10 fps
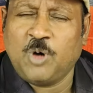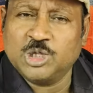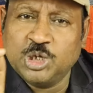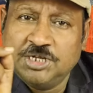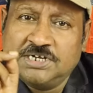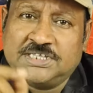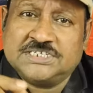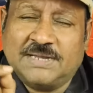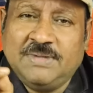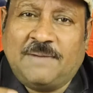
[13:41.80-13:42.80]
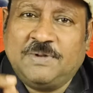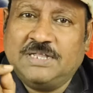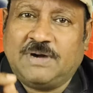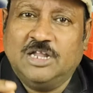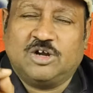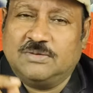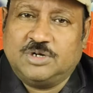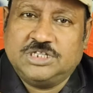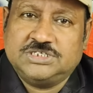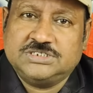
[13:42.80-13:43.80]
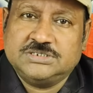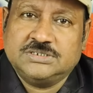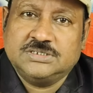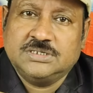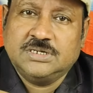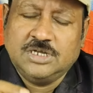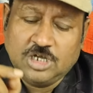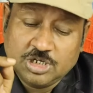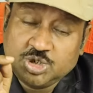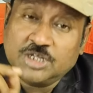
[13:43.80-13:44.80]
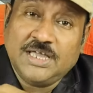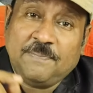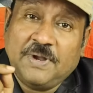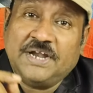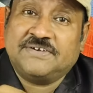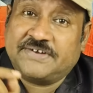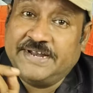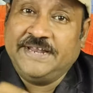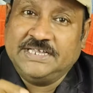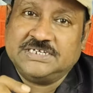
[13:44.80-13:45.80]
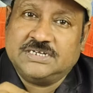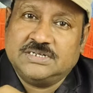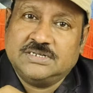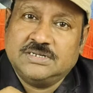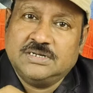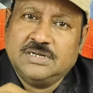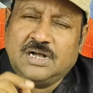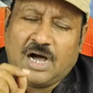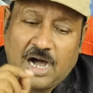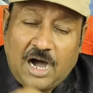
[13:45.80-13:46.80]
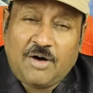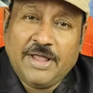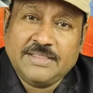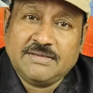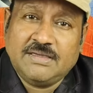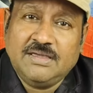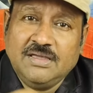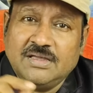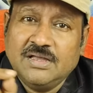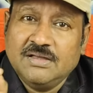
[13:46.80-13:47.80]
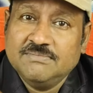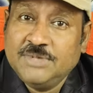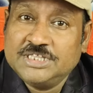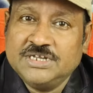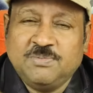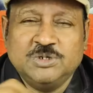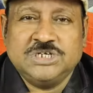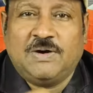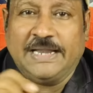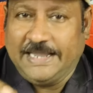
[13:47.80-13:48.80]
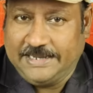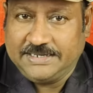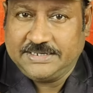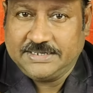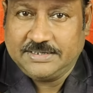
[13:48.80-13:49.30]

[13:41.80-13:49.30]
পথ নির্দেশ আমি আপনাদের ভালো করে বলে দিচ্ছি যদি আপনারা ট্রেনে যান হাওড়া থেকে মেদিনীপুর যাওয়ার লাইন